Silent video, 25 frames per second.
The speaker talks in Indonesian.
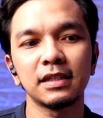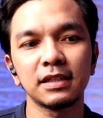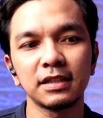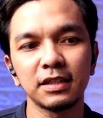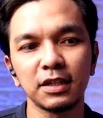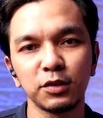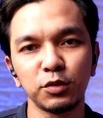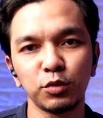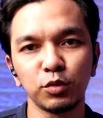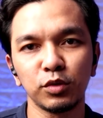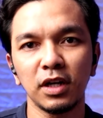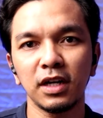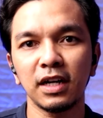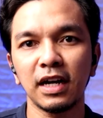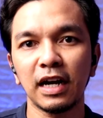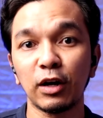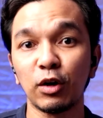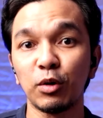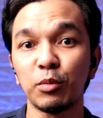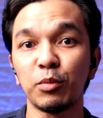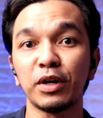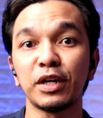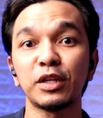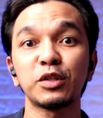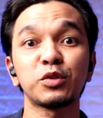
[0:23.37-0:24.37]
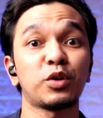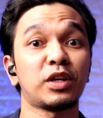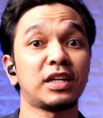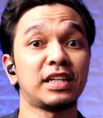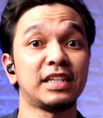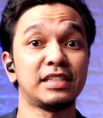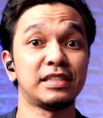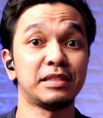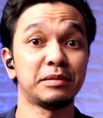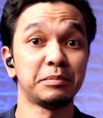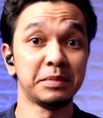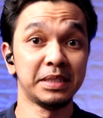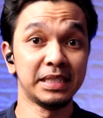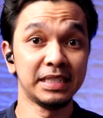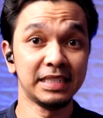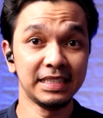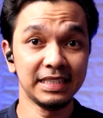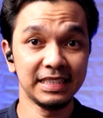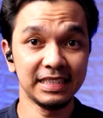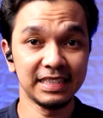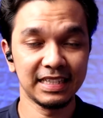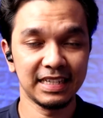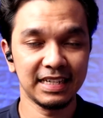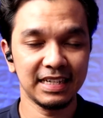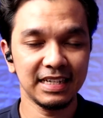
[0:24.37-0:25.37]
dan juga nggak ngomongin soal
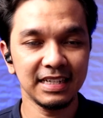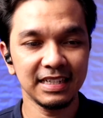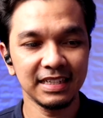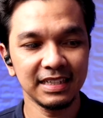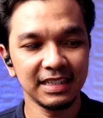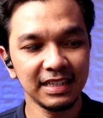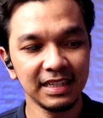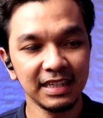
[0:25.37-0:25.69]
isme ya,